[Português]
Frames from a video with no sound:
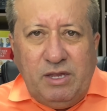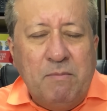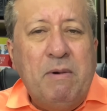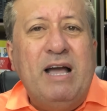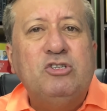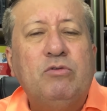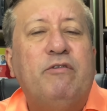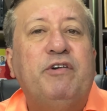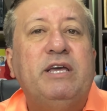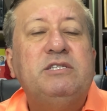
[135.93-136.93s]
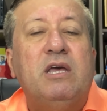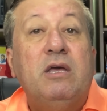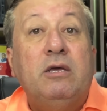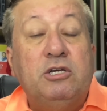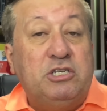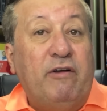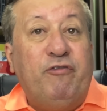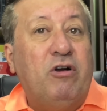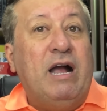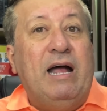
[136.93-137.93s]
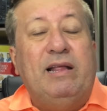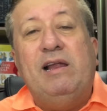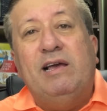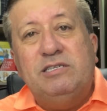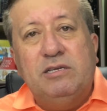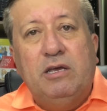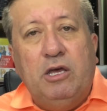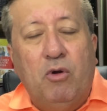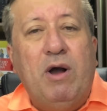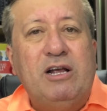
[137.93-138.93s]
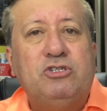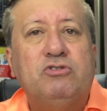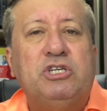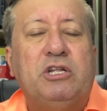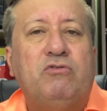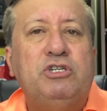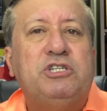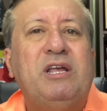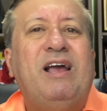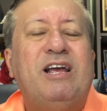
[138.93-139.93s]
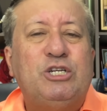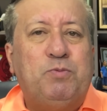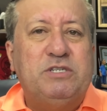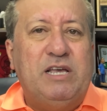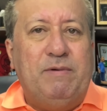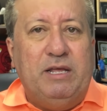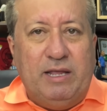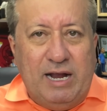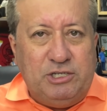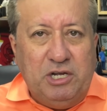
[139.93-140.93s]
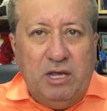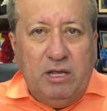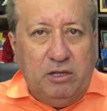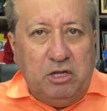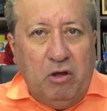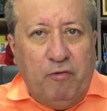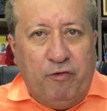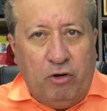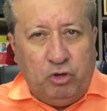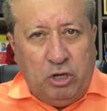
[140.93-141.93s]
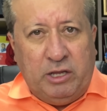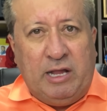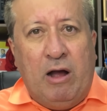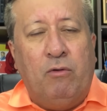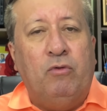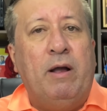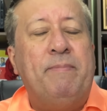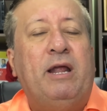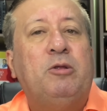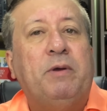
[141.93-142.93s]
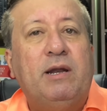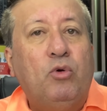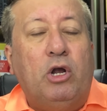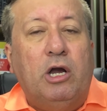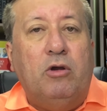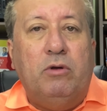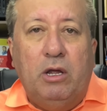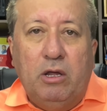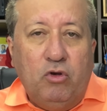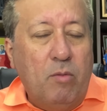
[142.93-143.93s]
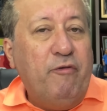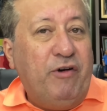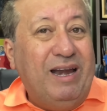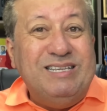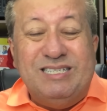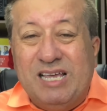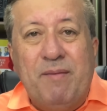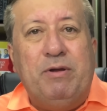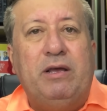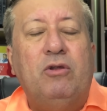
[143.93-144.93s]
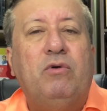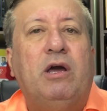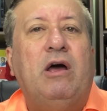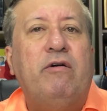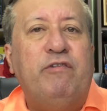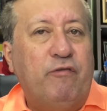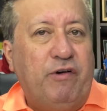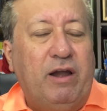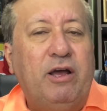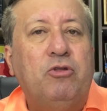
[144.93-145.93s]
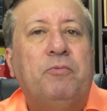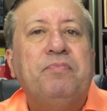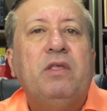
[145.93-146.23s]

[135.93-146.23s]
mais uma vez, que está focada. Aliás, eu acho que o Santa Cruz tem a responsabilidade de ter o foco total no Campeonato Pernambucano como eu falei sempre aqui no canal e venho falando,